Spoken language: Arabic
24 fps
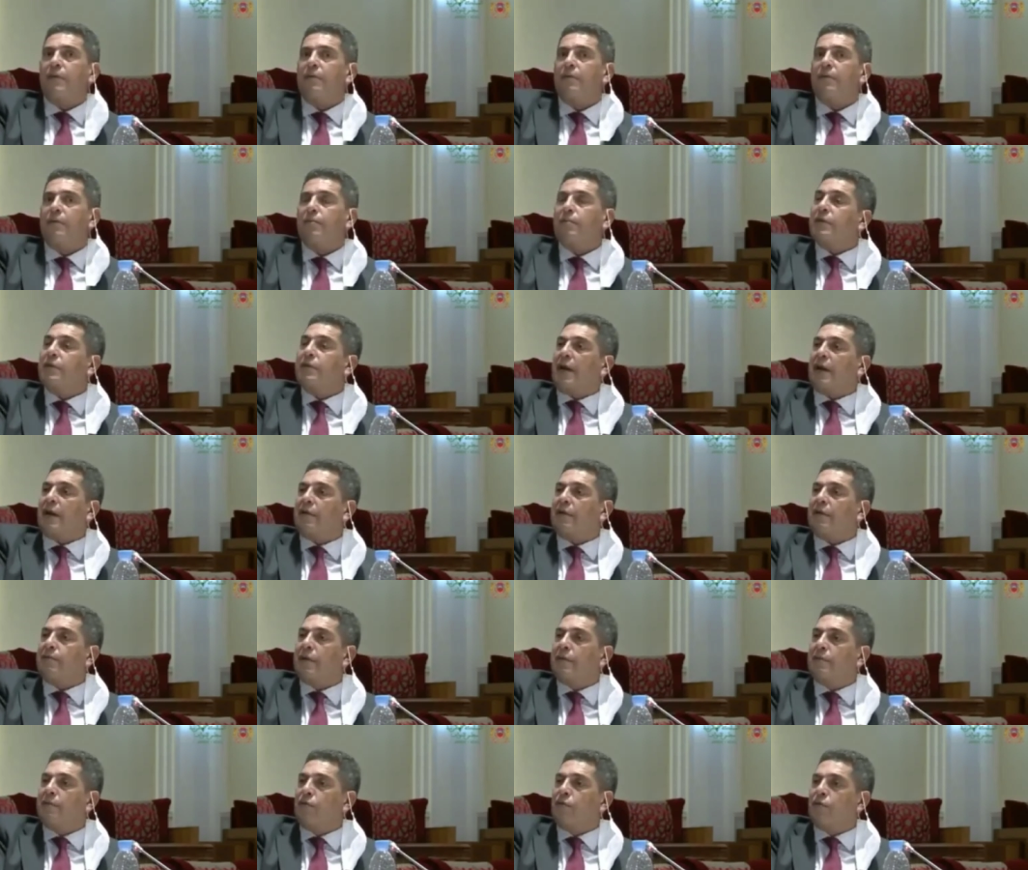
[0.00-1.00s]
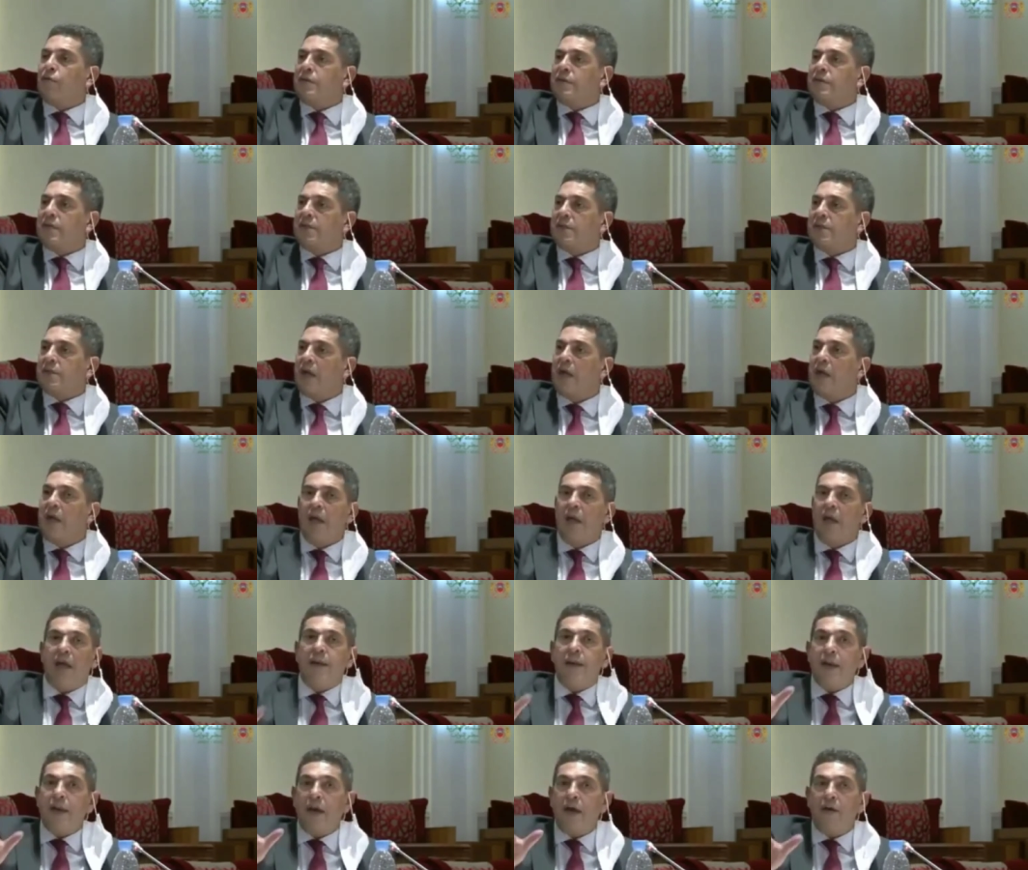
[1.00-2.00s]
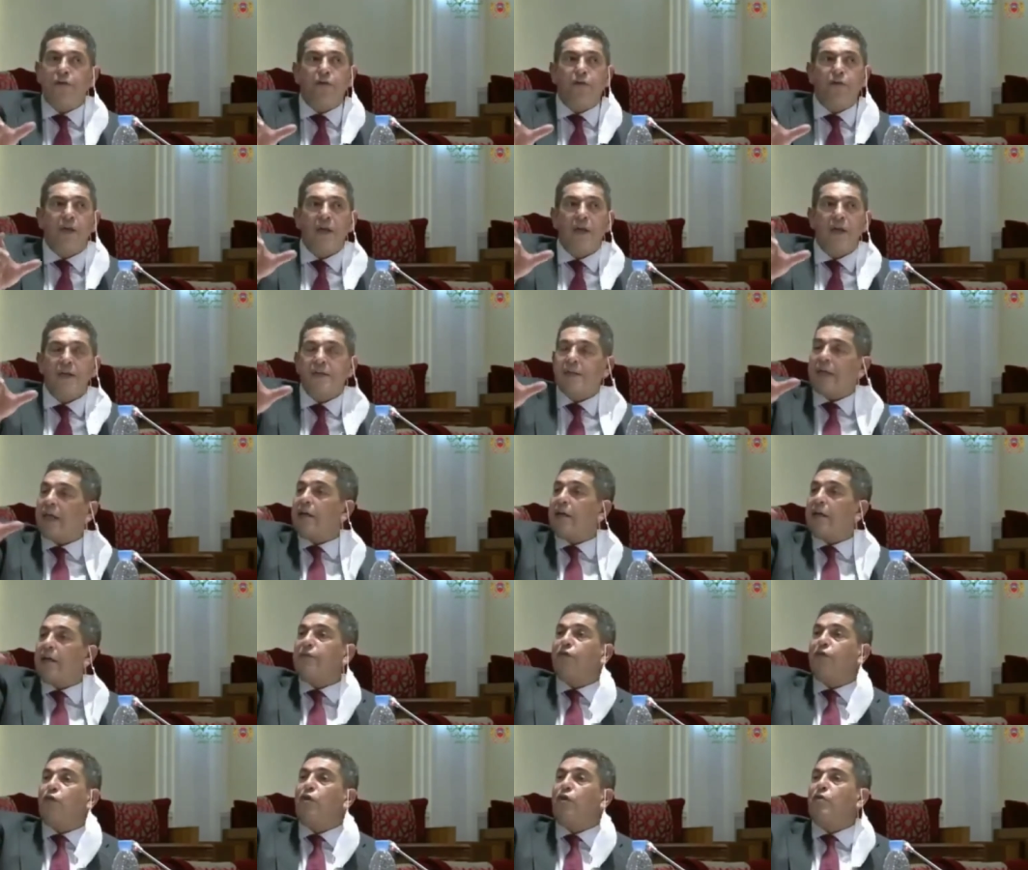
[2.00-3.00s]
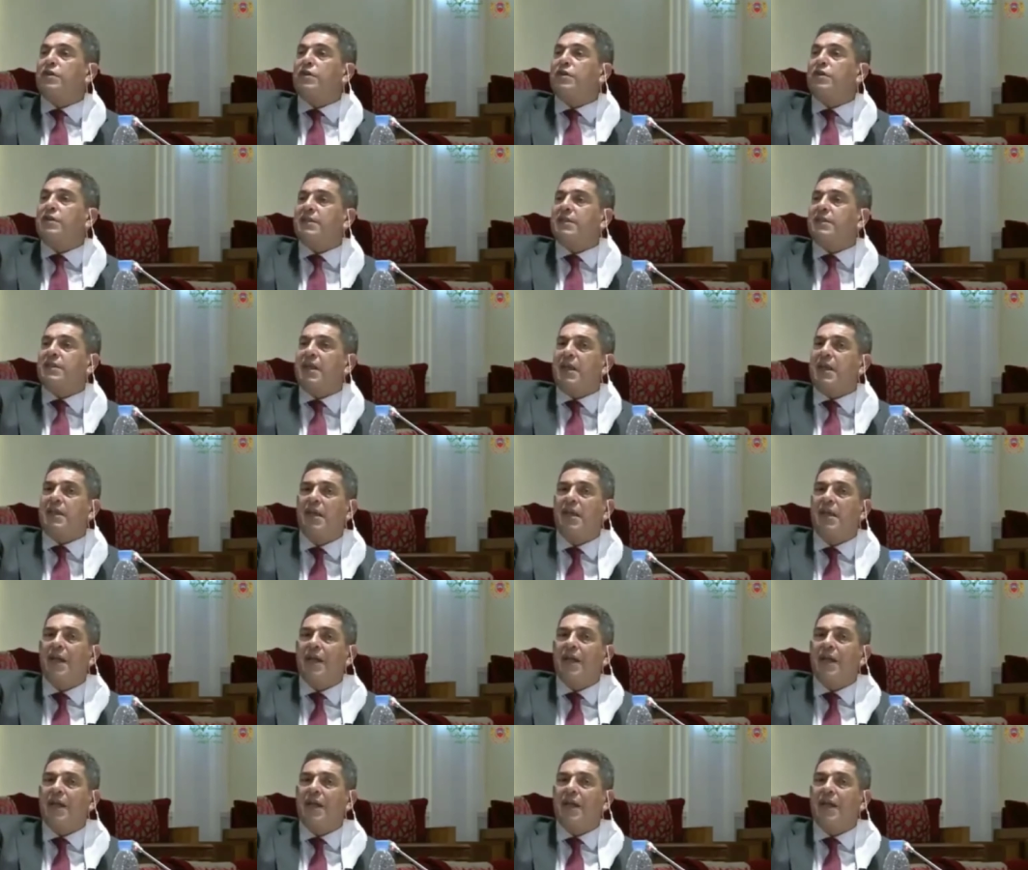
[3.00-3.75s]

من طرف من المؤسسه عندنا تقريبا في كل المؤسسات 85%